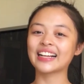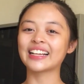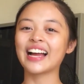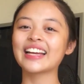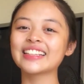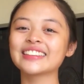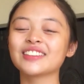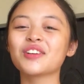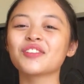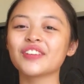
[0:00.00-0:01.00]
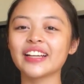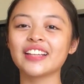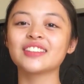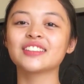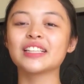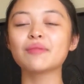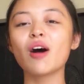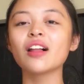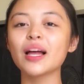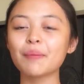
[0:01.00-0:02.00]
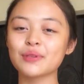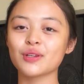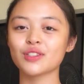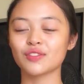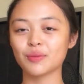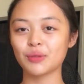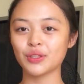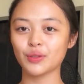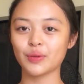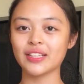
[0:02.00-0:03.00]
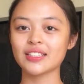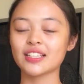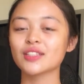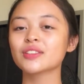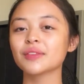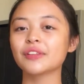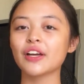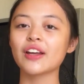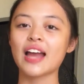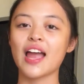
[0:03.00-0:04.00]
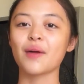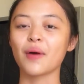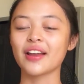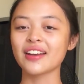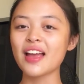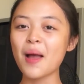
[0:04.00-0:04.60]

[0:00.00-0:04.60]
Guys, don't forget to stream all episodes of The Beauty Queens exclusively on iWant.